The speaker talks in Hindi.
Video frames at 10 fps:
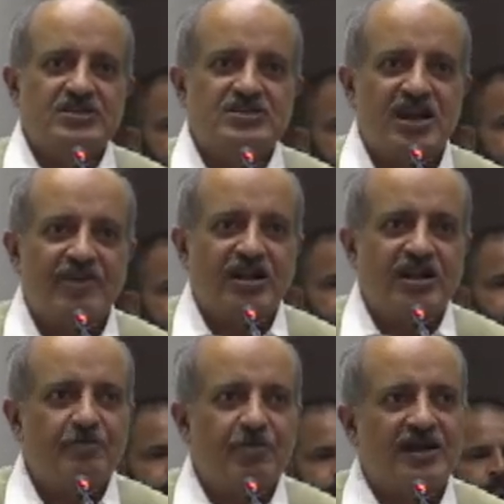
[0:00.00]
सिर्फ
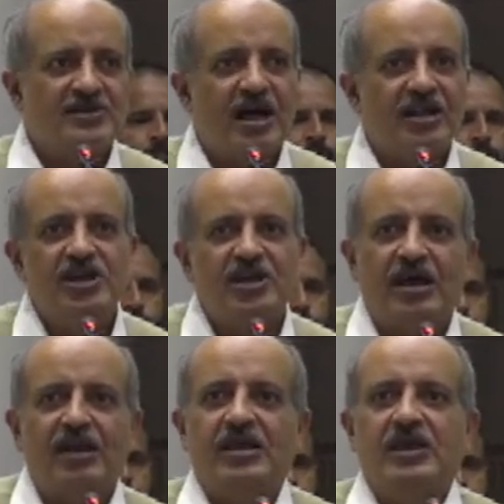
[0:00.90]
अगले बारह साल ये
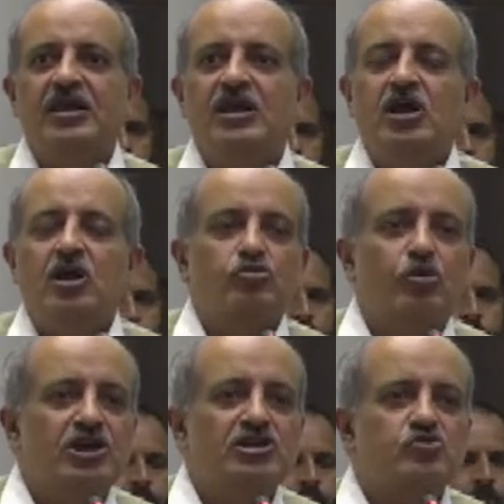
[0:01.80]
कर लें तो
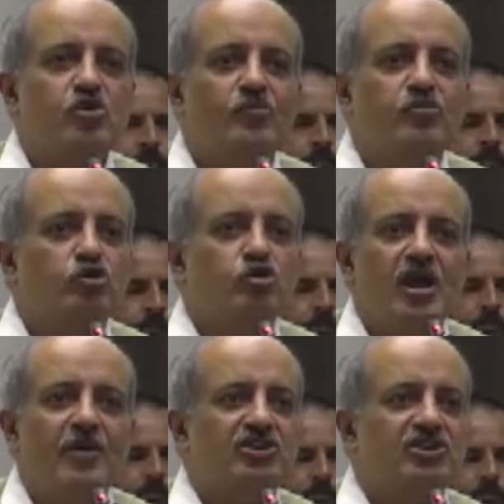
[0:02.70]
इस कौम को
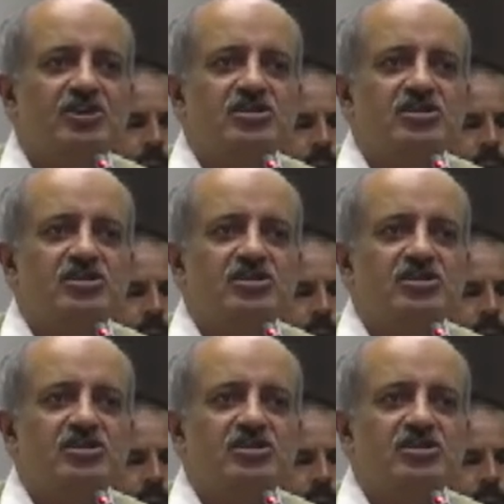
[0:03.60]
दुनिया में तरक्की